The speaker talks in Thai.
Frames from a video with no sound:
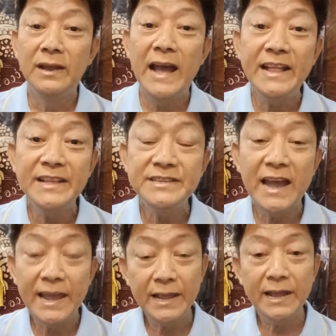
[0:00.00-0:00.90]
การกระ
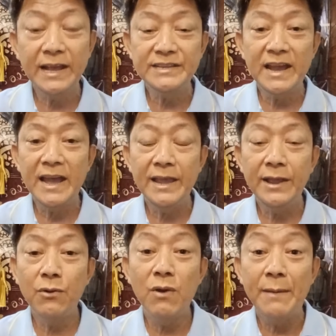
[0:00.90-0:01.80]
จายกระจาย
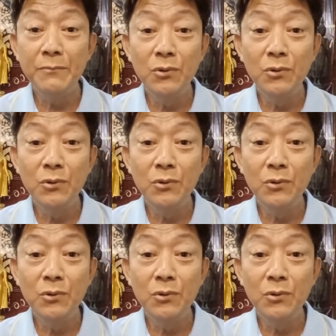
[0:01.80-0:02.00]
ความ